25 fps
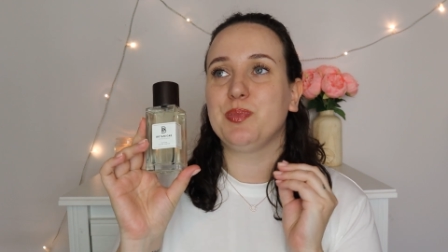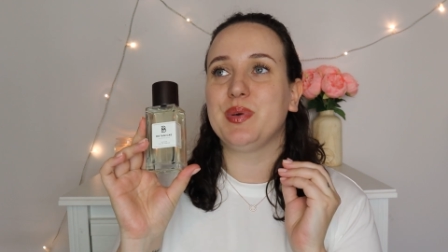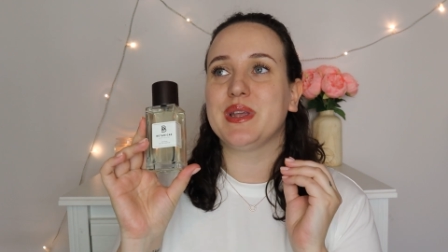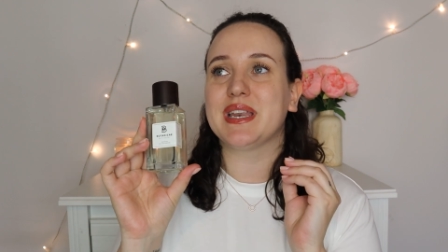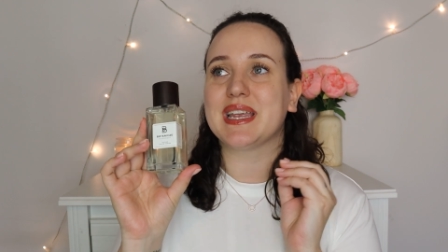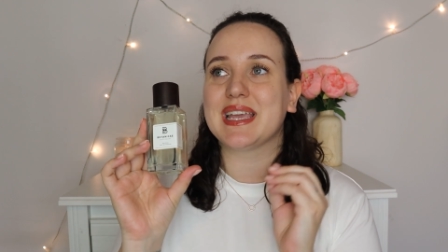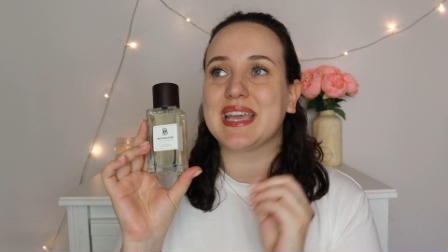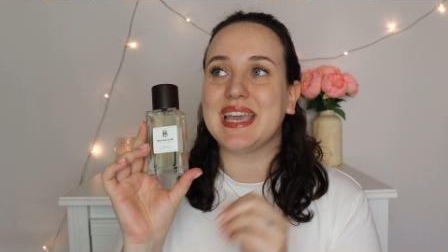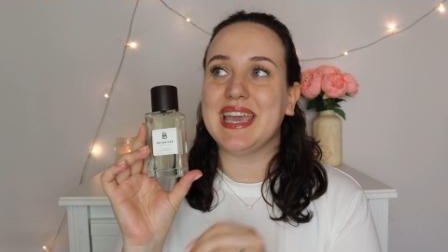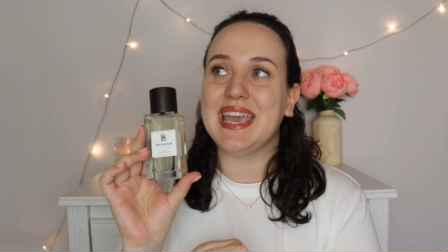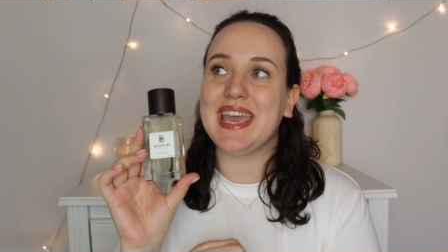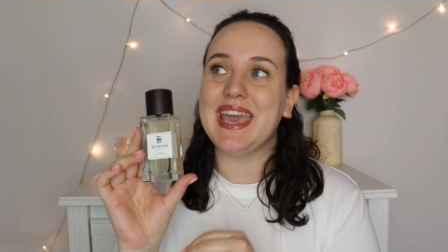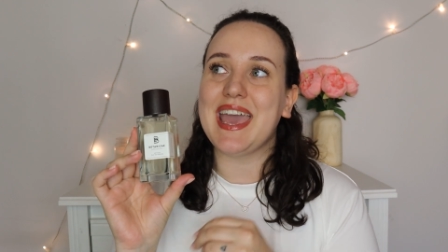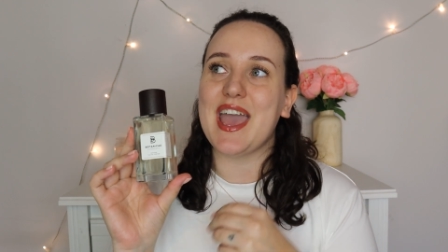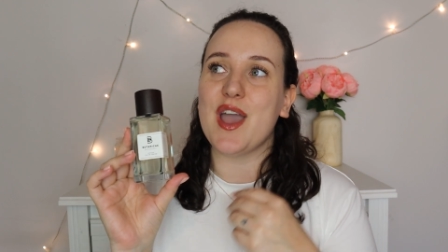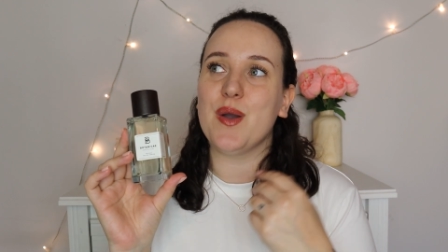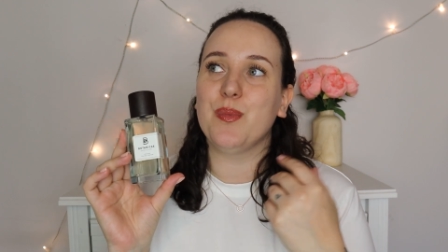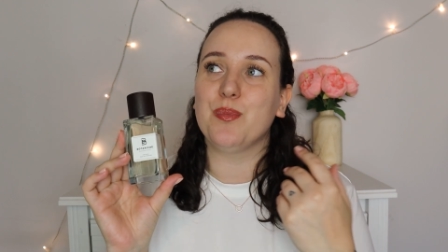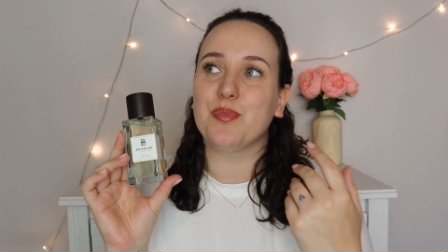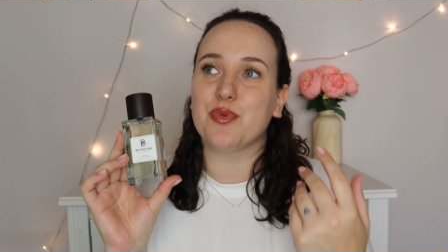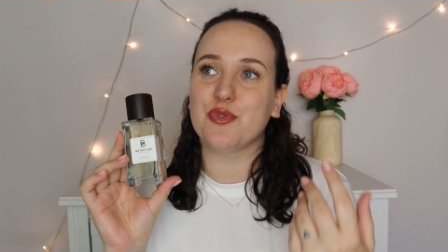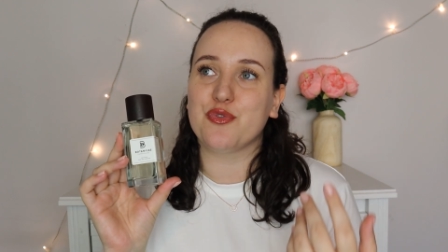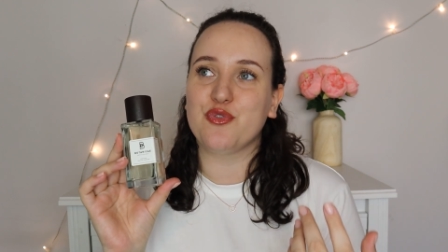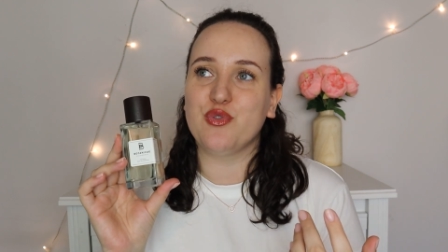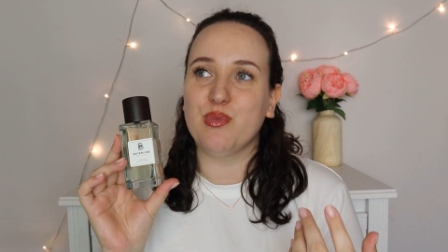perché è
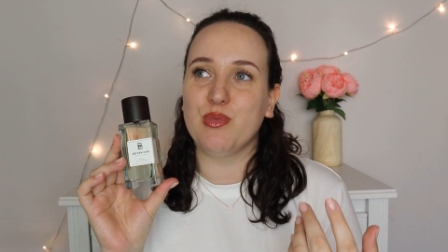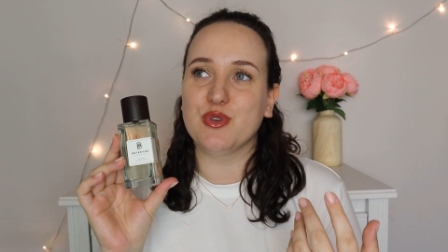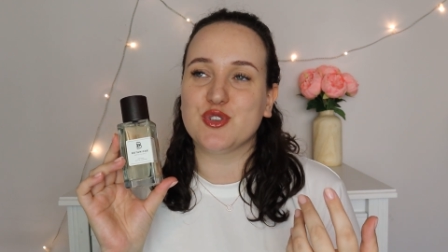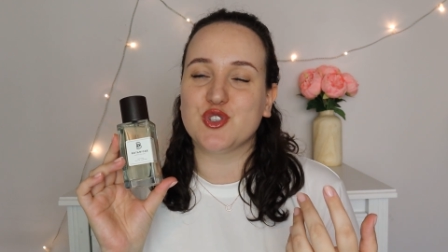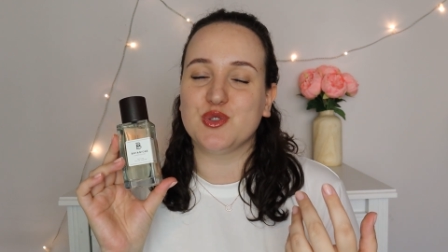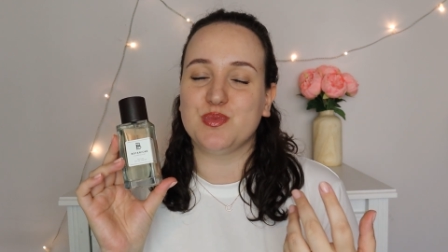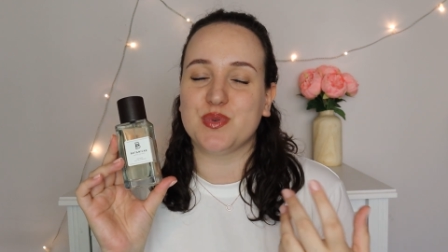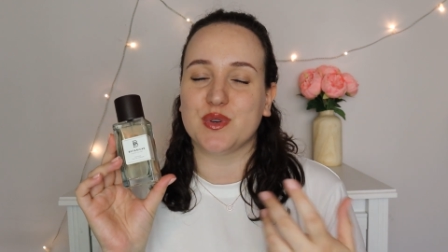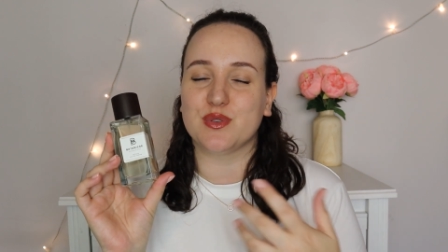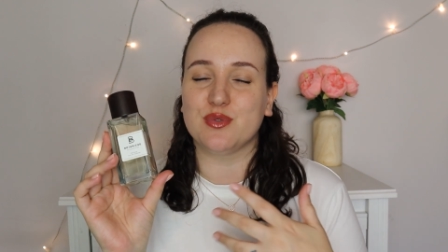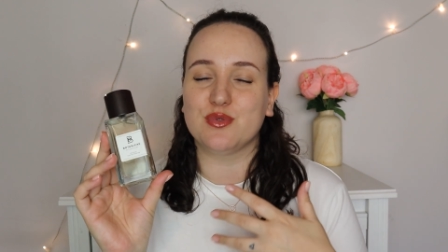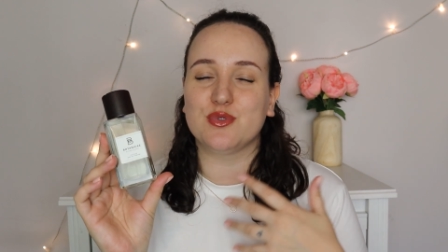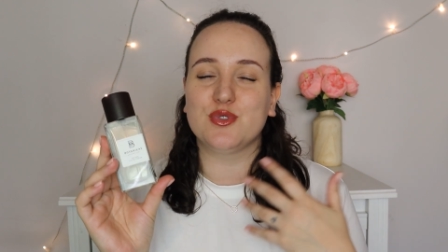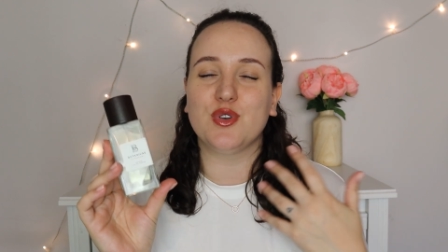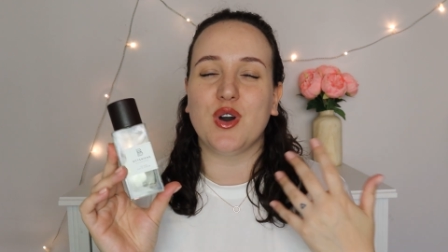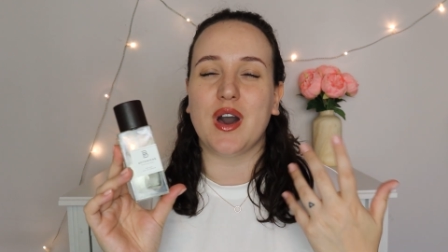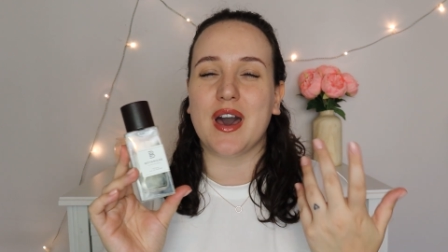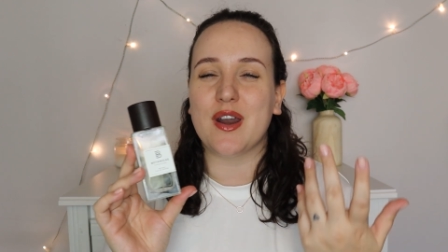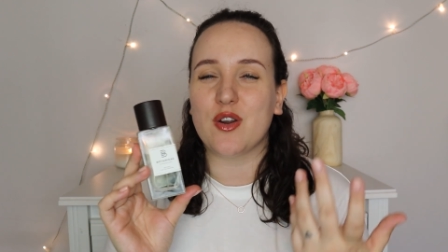un profumo soprattutto